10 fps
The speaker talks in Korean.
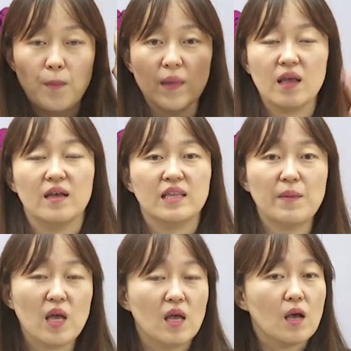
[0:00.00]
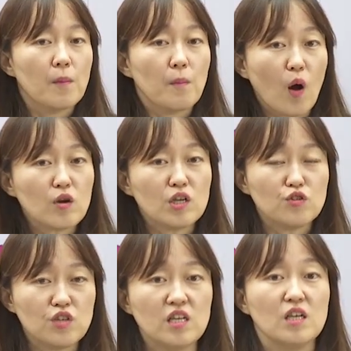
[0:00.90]
그 다음에
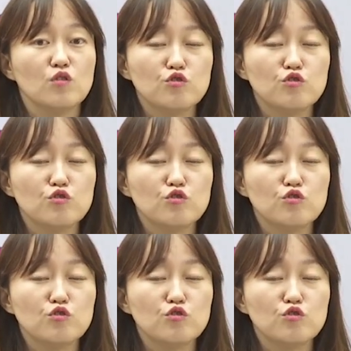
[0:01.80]
머리 뒤,